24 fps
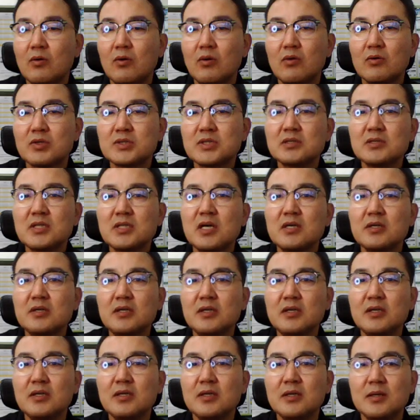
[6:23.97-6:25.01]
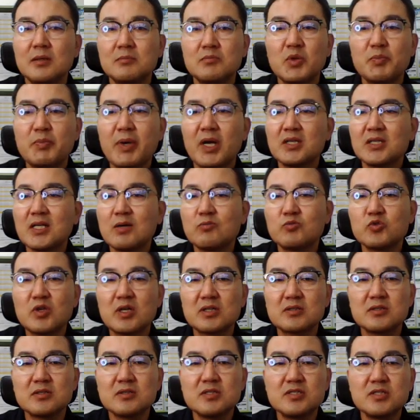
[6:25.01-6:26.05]
어, 상당히
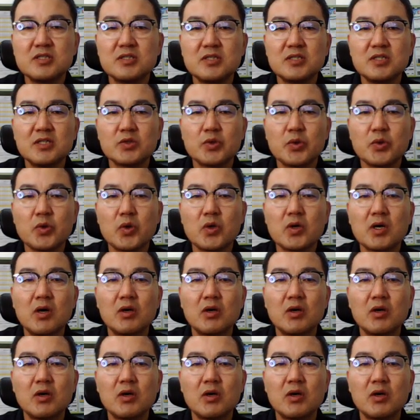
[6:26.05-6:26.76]
팽나무라든지 뭐 그리고